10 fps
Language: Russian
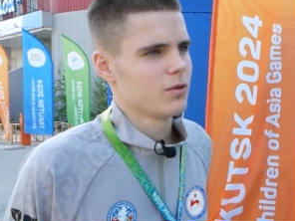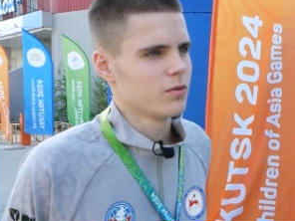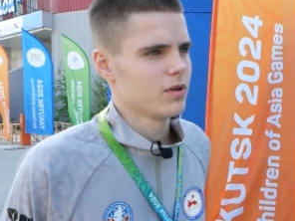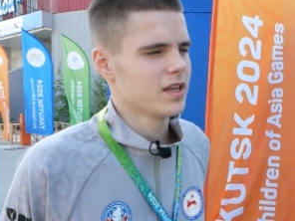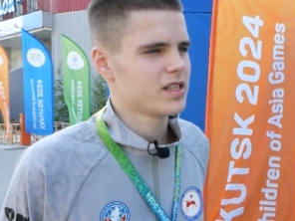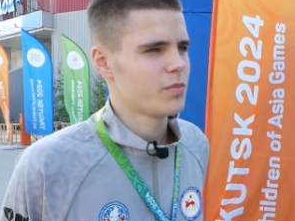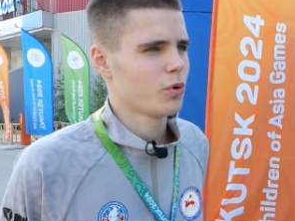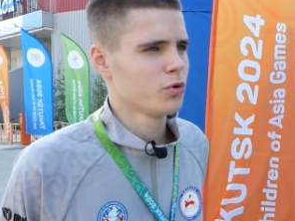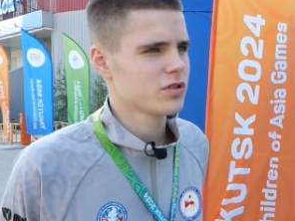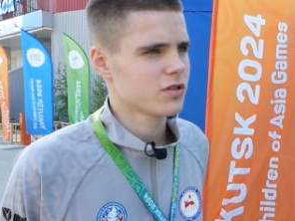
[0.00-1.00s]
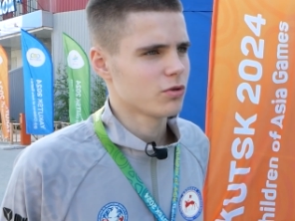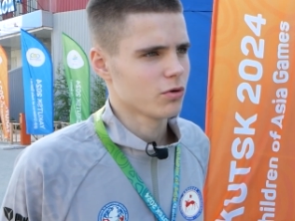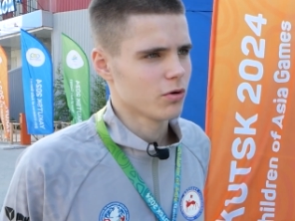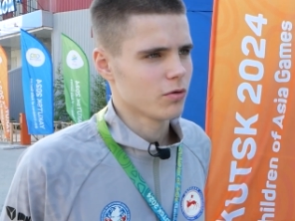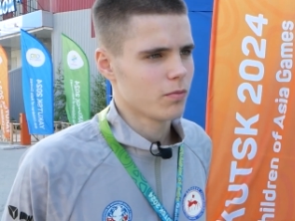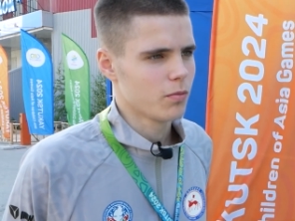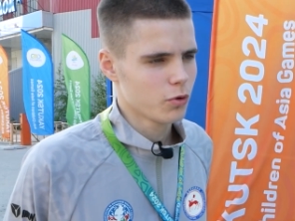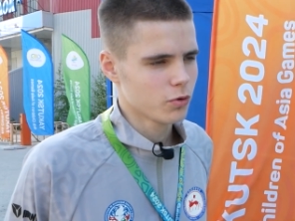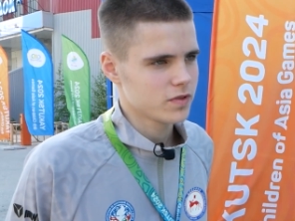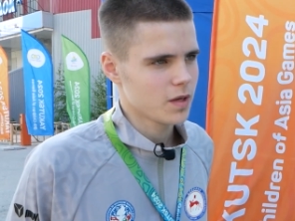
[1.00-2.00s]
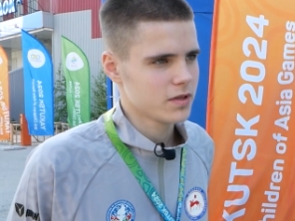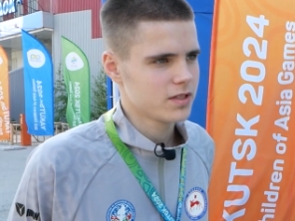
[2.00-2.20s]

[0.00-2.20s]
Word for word: Но если получится, то буду всеми